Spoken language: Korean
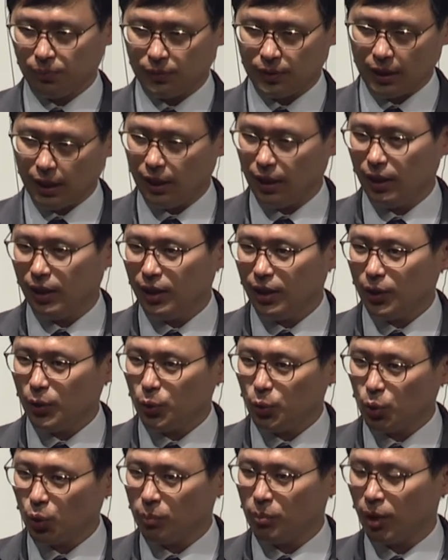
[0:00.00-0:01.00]
자,
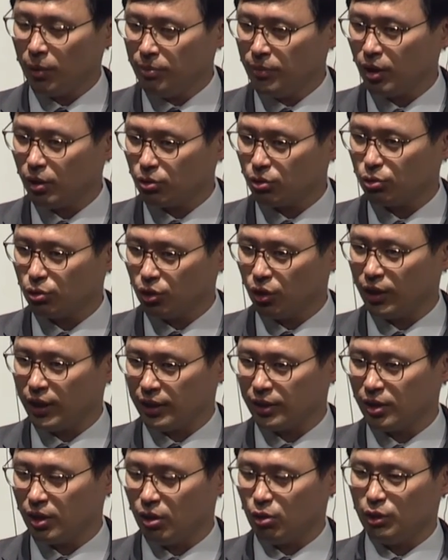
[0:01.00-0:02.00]
요 몇몇
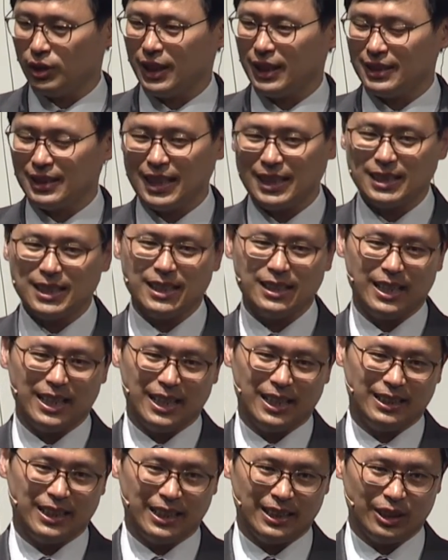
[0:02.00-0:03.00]
구절에서 우리가
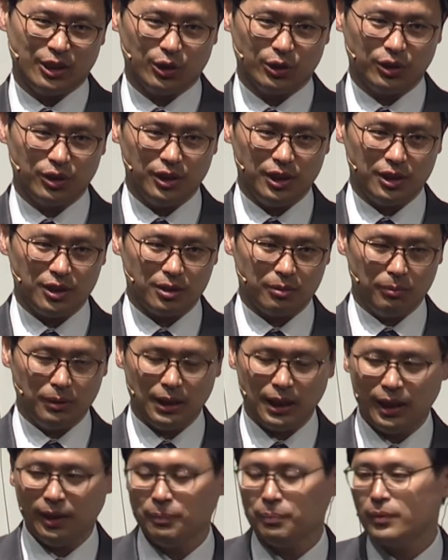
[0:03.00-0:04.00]
찾아내야 되는 것들이
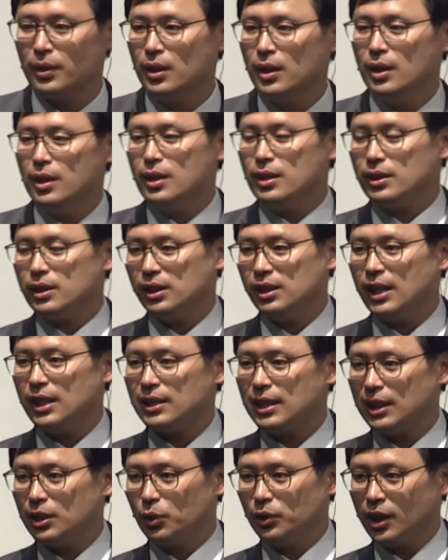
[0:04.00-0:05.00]
있습니다.
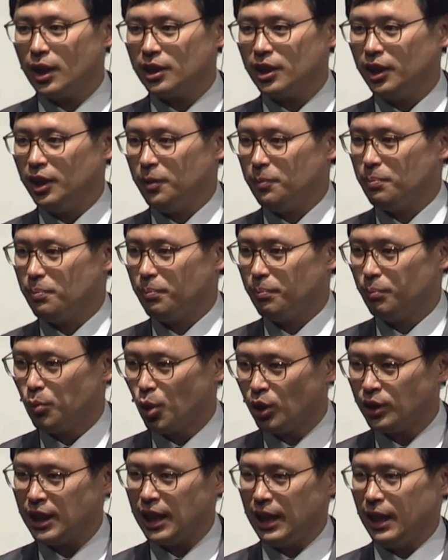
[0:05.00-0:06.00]
신해산 언약이
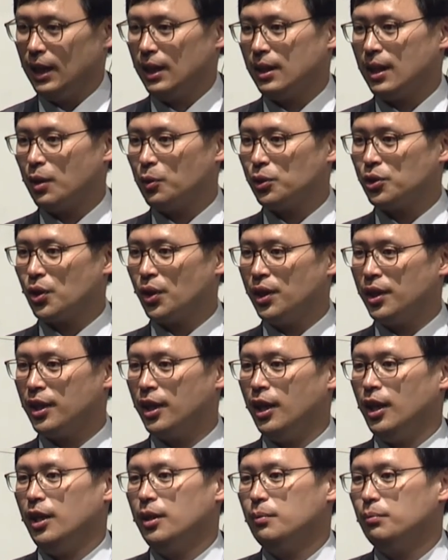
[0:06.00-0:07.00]
뭐냐라고
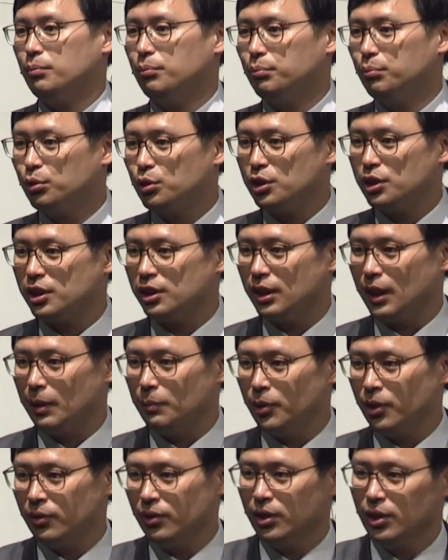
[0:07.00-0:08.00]
저에게
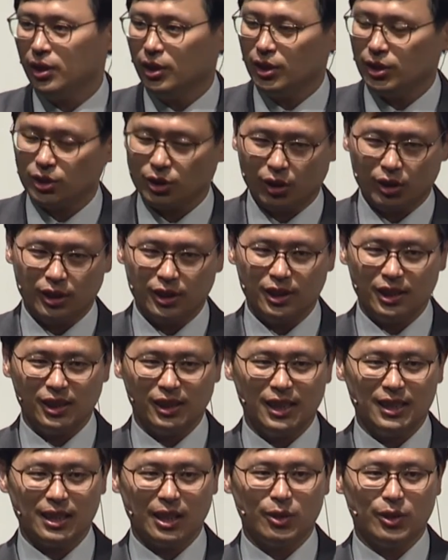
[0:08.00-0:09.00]
물으신다면 저는
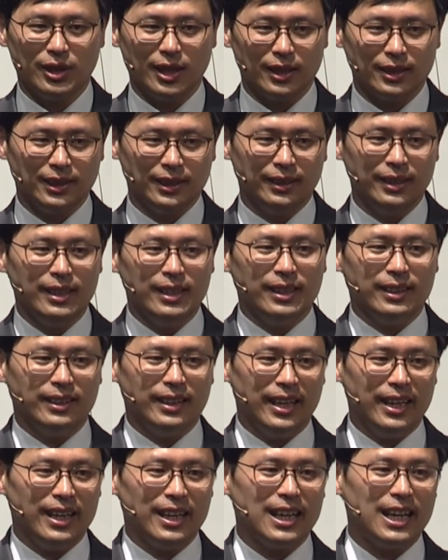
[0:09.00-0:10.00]
신해산 언약은
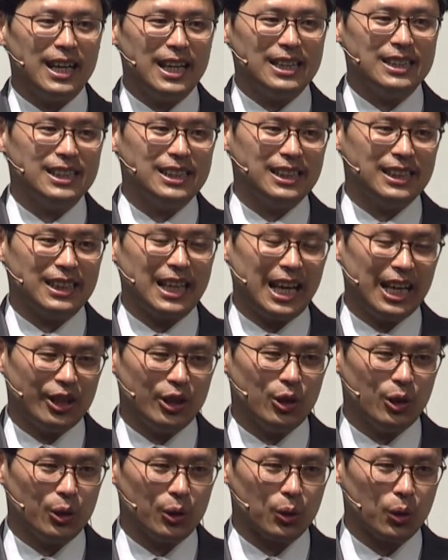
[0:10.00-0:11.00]
네 가지
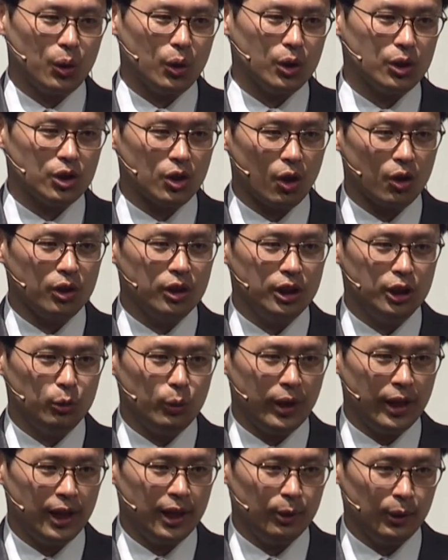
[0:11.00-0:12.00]
단어로
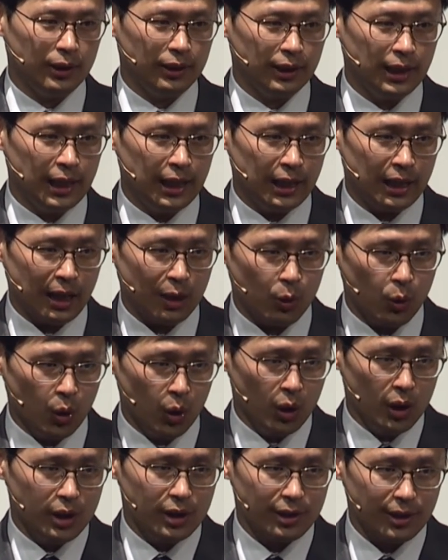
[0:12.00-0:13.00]
정리돼야 된다라고
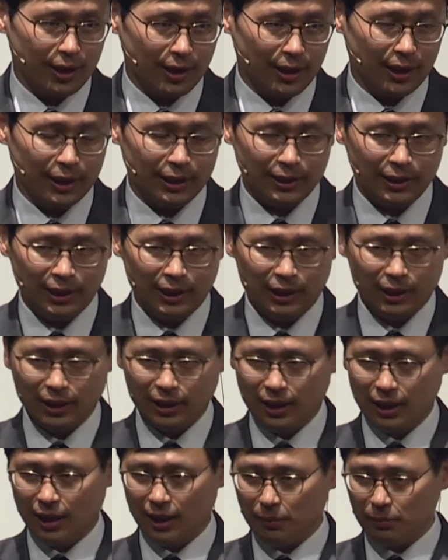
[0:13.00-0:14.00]
생각을
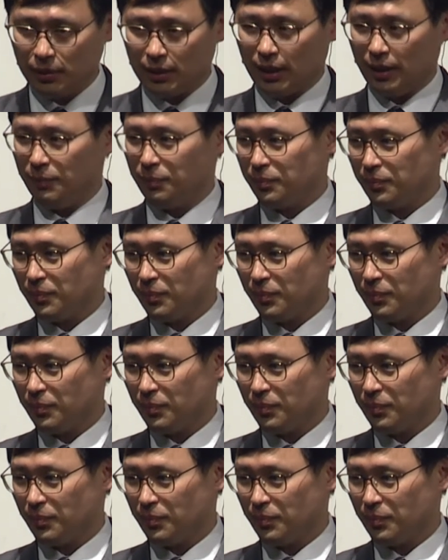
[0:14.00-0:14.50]
합니다.